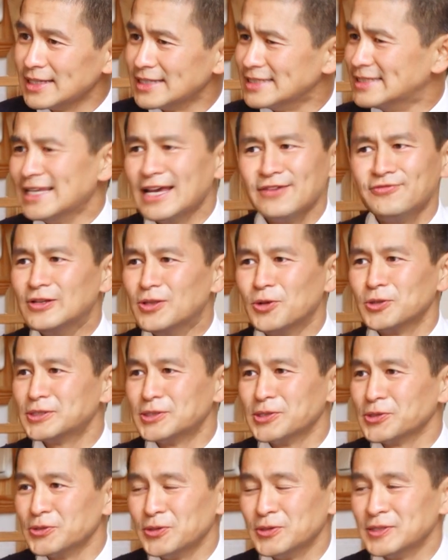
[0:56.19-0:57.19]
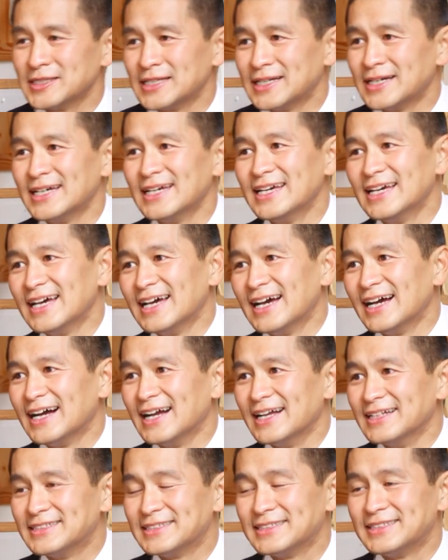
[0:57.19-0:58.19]
sehr viel luxuriöser
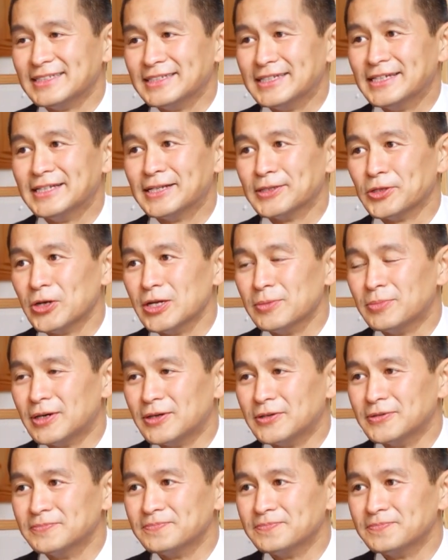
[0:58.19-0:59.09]
als jeder Neubau.